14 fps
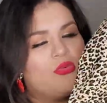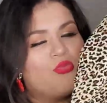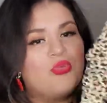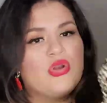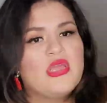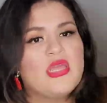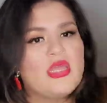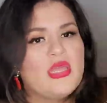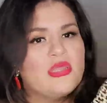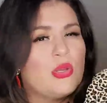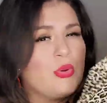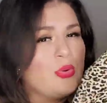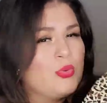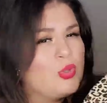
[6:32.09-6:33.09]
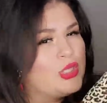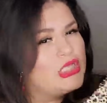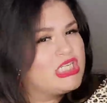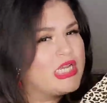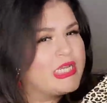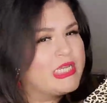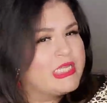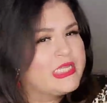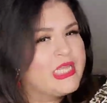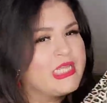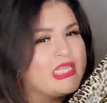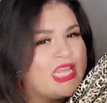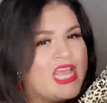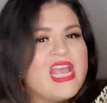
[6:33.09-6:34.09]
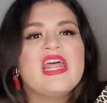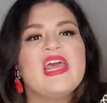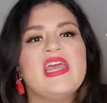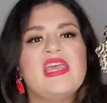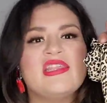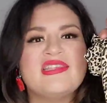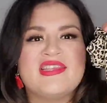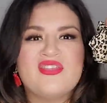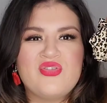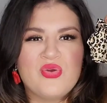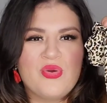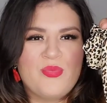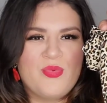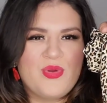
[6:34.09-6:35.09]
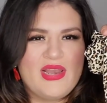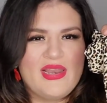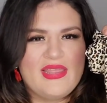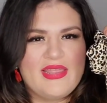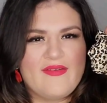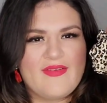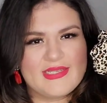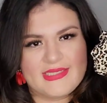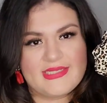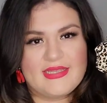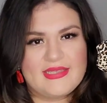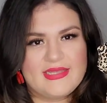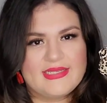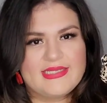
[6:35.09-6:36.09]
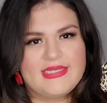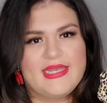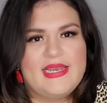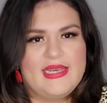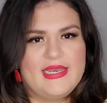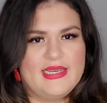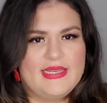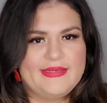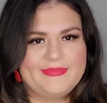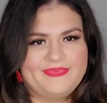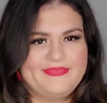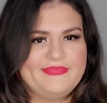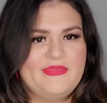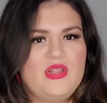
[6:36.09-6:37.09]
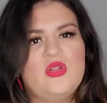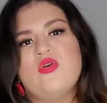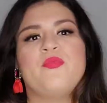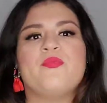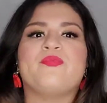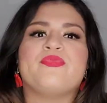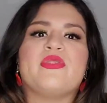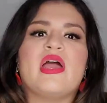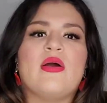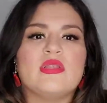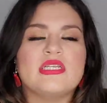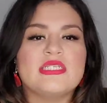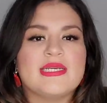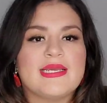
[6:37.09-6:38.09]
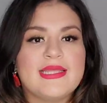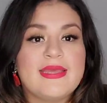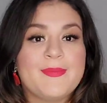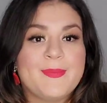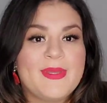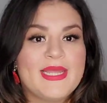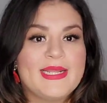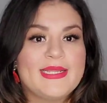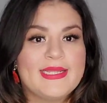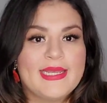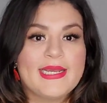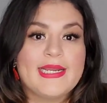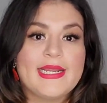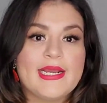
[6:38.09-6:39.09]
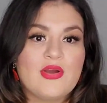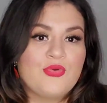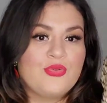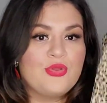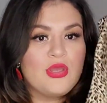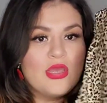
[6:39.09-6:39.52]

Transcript: porque tengo una chaqueta negra y siento como que le da bastante así el look a una chaqueta de piel negra con